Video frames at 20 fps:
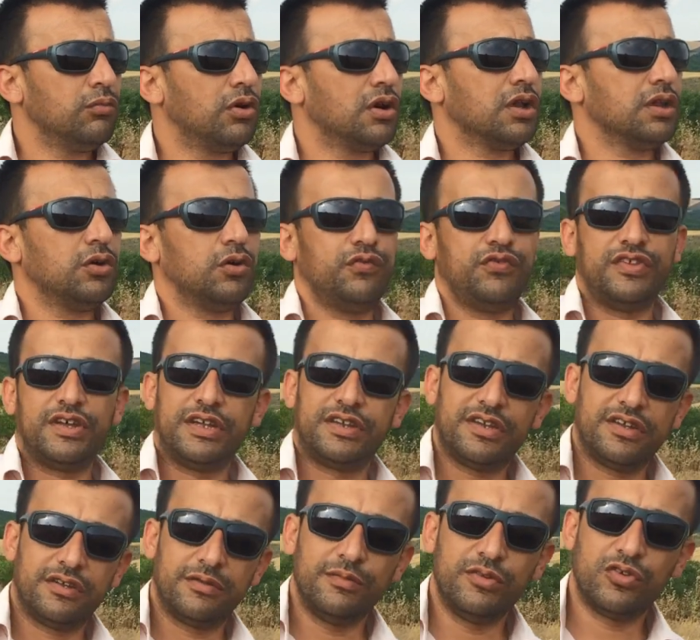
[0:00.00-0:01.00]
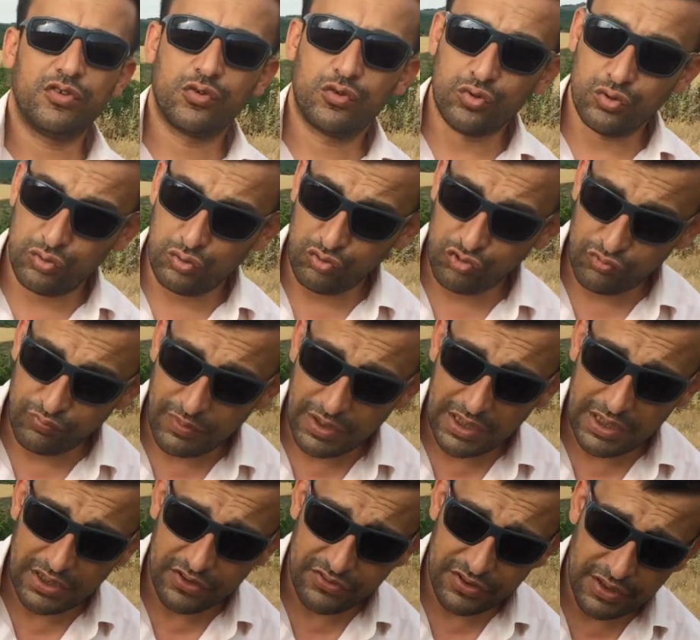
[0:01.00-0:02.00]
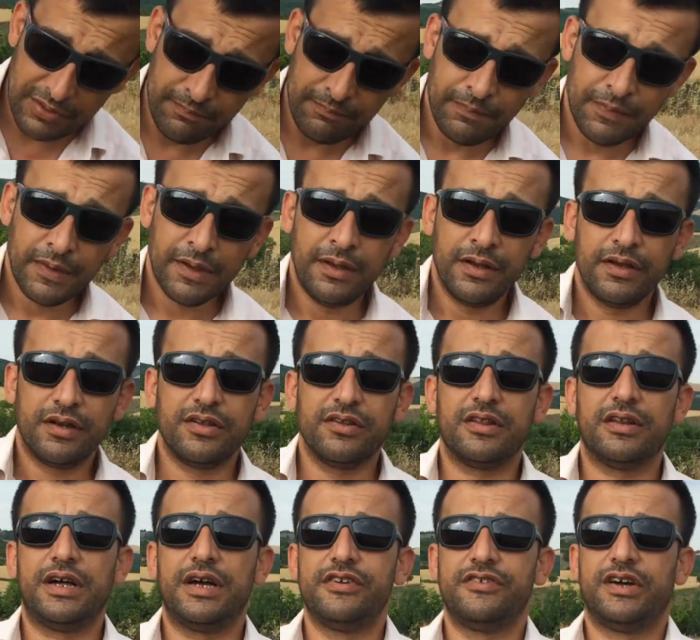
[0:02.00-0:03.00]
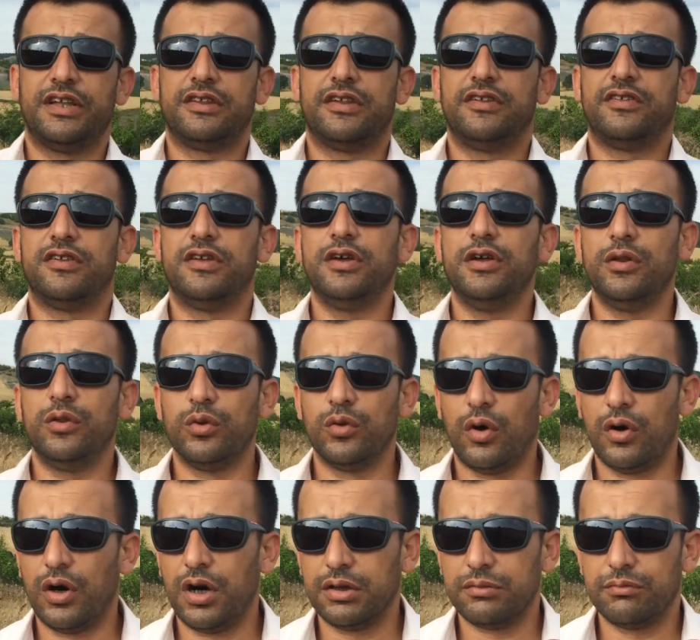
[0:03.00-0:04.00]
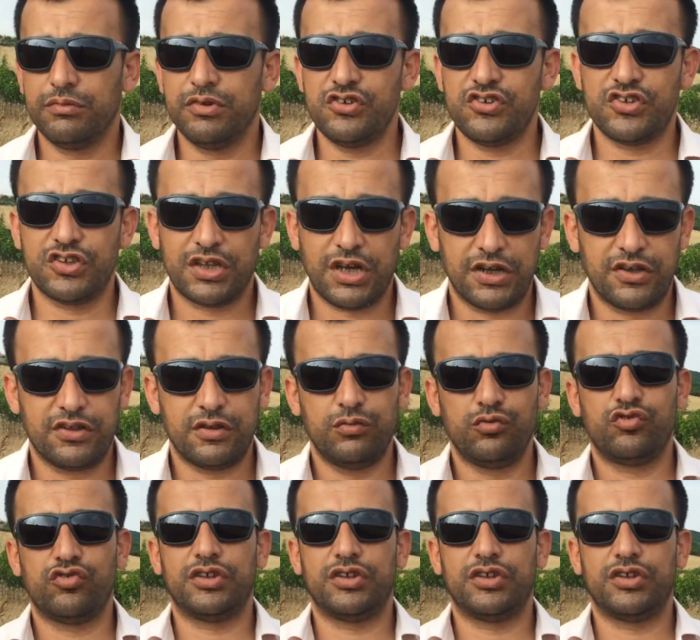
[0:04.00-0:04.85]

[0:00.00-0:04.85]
Bu arada ofis adresimiz Kurtuluş Mahallesi, Kızılay Caddesi, No 60 Taksim